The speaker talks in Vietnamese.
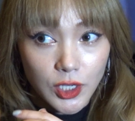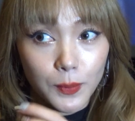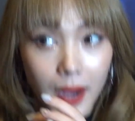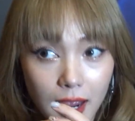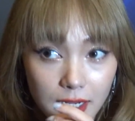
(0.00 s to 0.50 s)

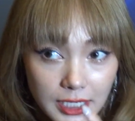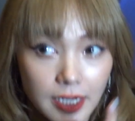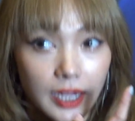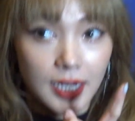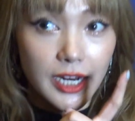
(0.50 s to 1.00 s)
nhưng mà chị
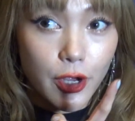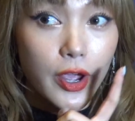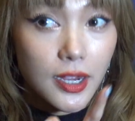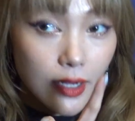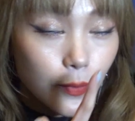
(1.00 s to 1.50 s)
nghĩ là do
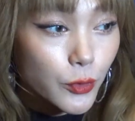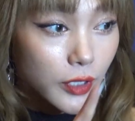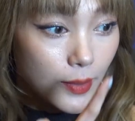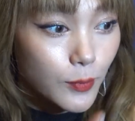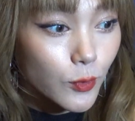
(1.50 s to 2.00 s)
ekip của
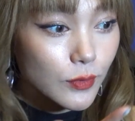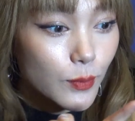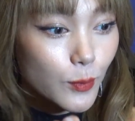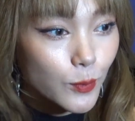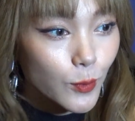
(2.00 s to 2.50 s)
chị muốn
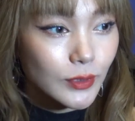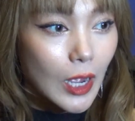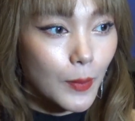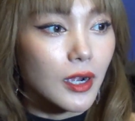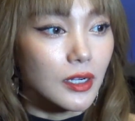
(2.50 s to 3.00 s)
muốn muốn
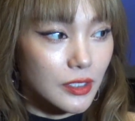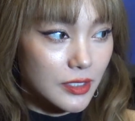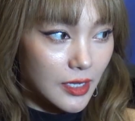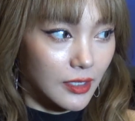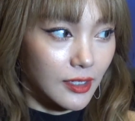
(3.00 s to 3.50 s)
tạo bất ngờ cho chị